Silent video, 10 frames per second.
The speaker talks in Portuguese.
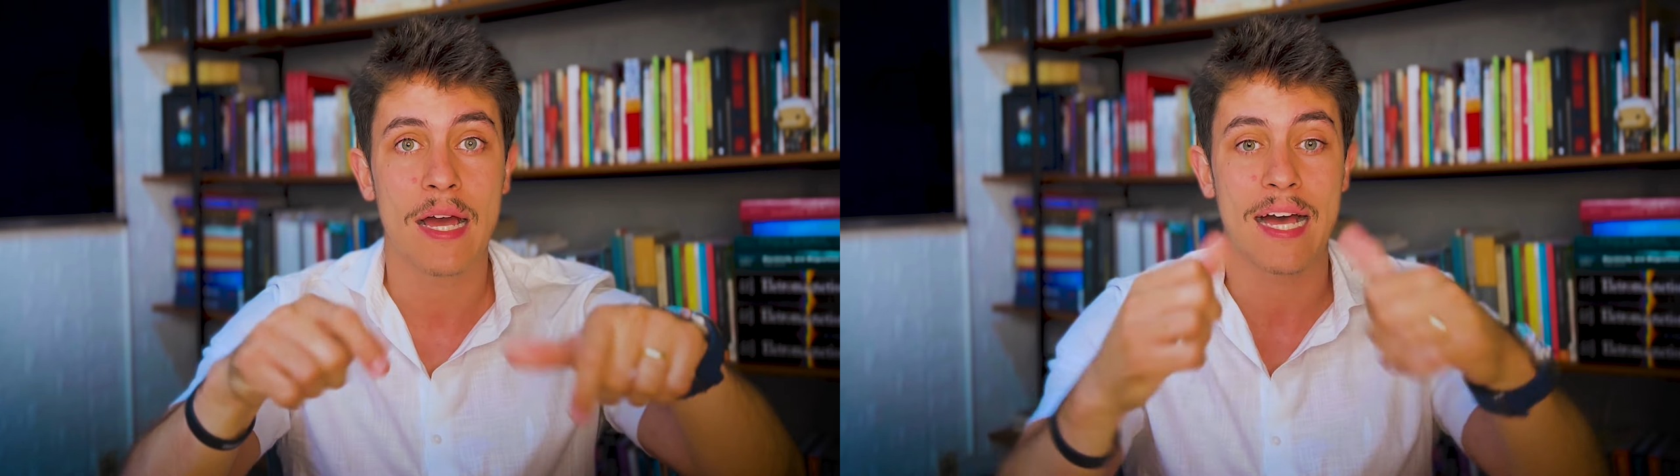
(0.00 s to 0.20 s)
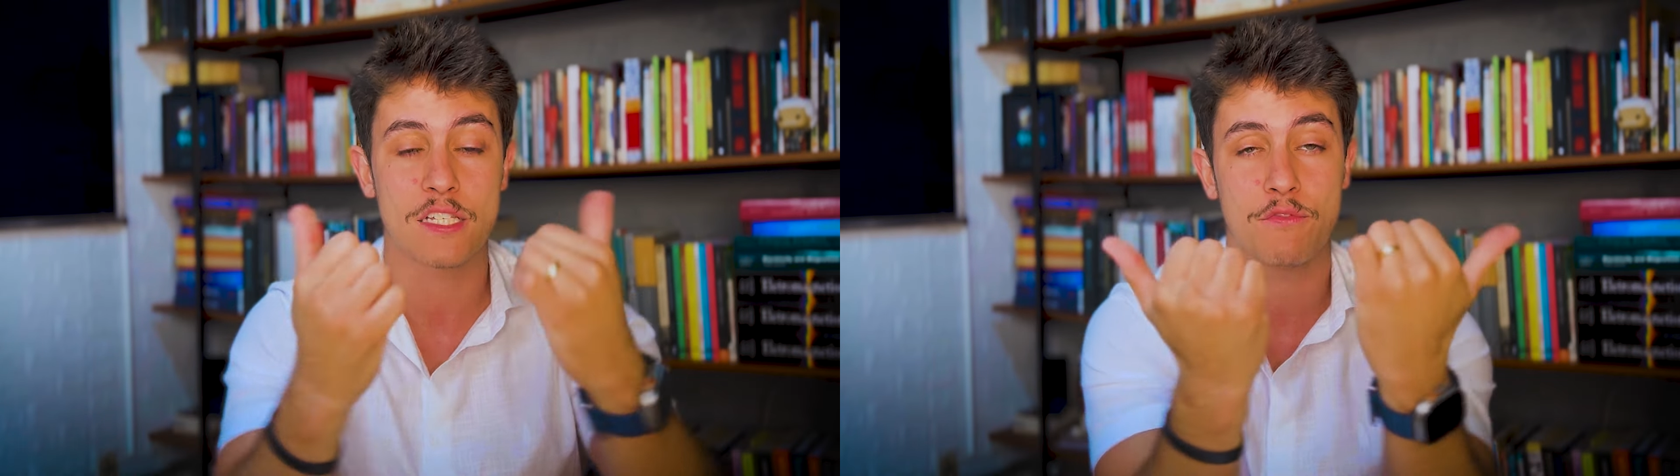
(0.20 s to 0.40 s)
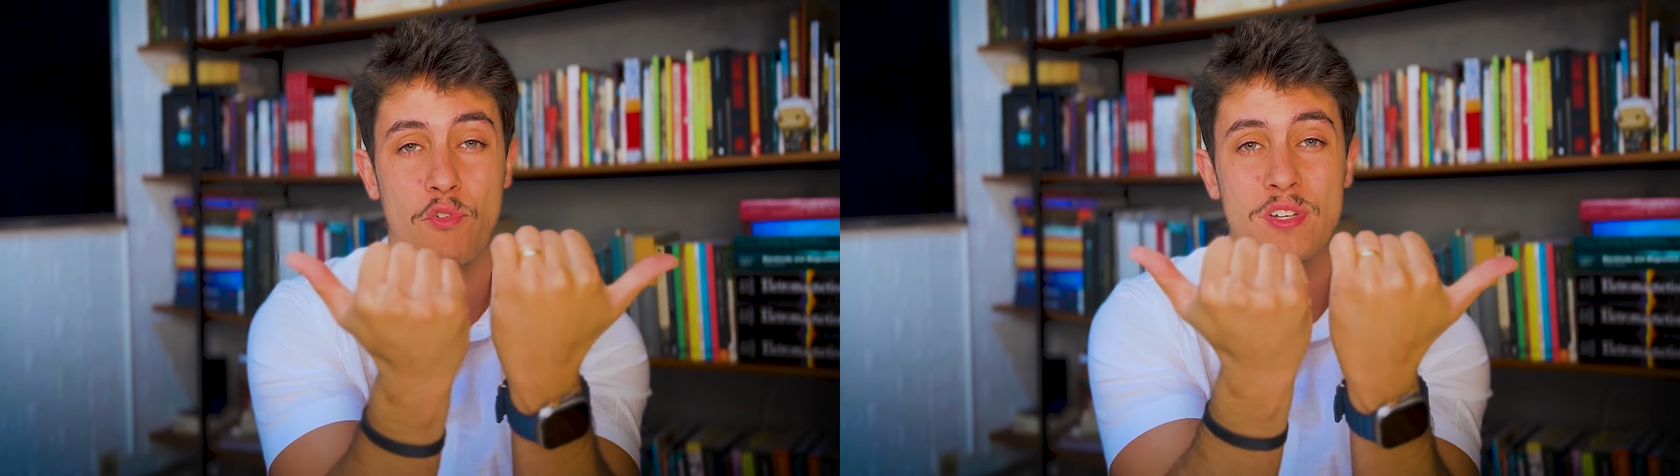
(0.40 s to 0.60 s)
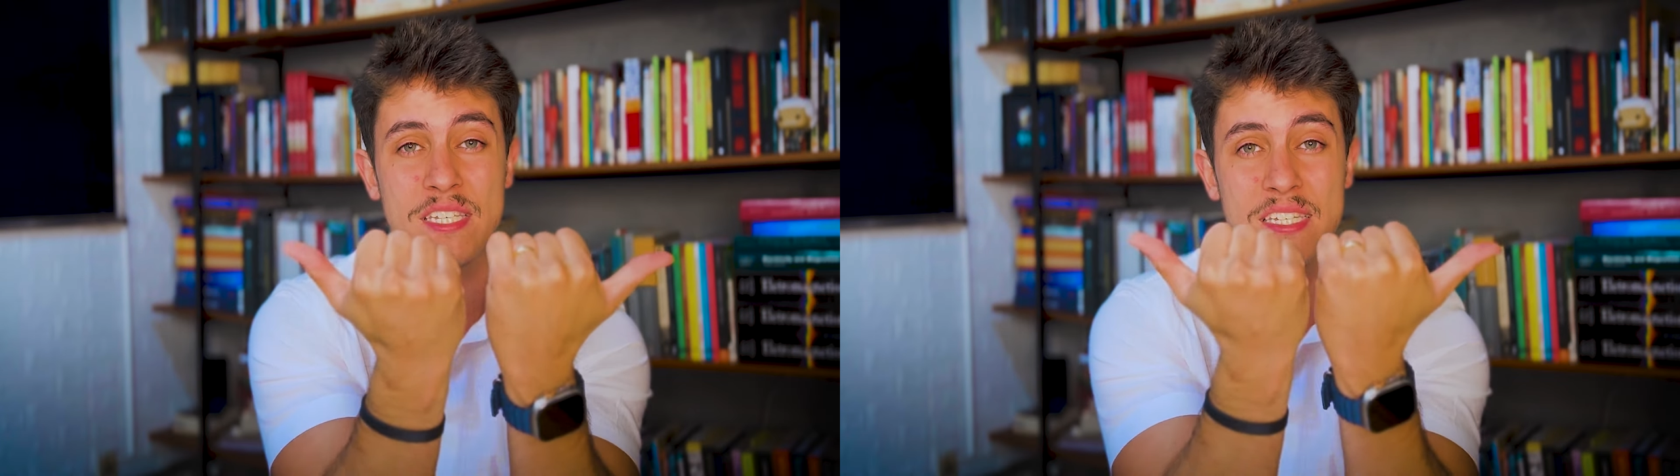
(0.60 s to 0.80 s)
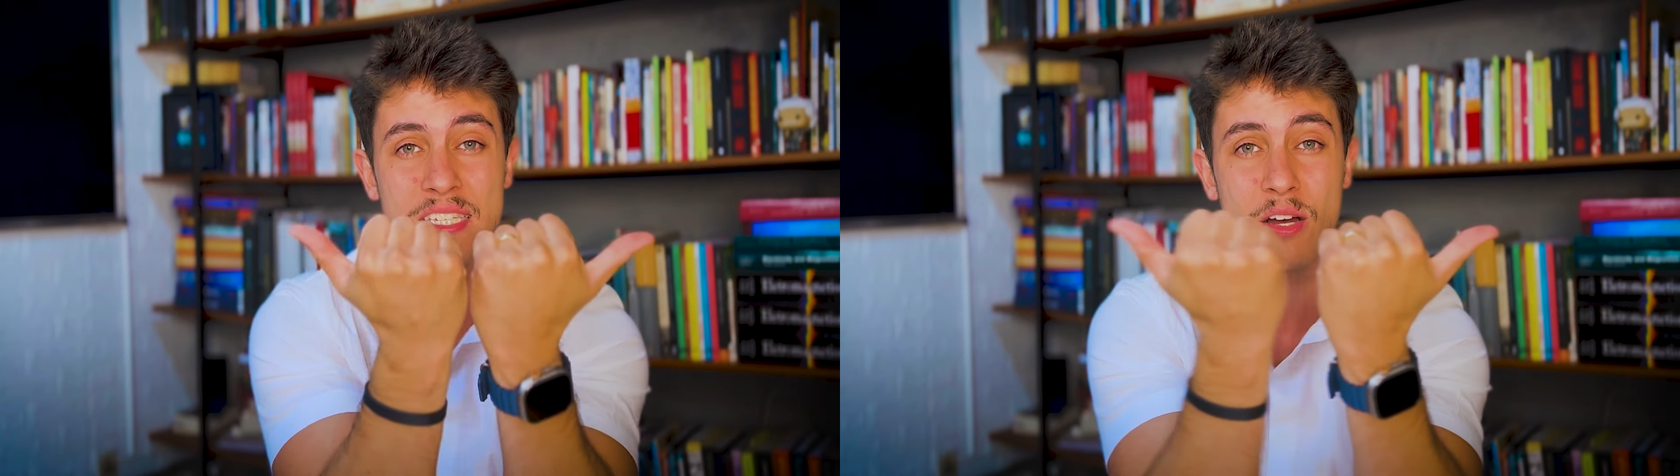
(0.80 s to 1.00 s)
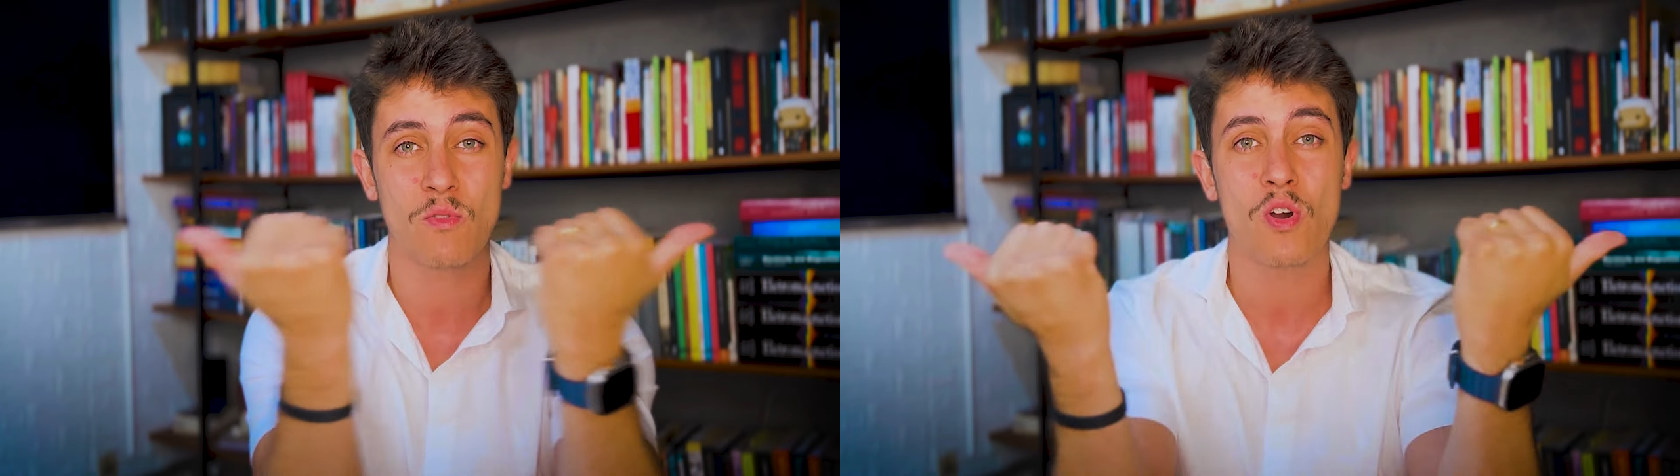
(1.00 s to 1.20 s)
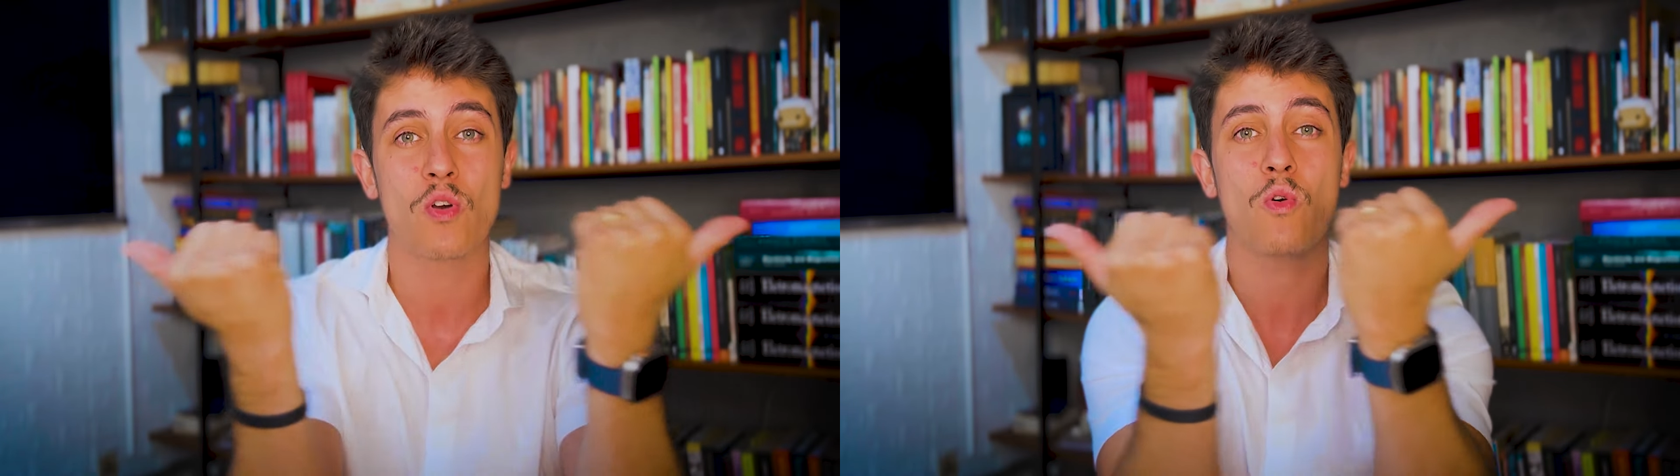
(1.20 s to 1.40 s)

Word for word: As forças estão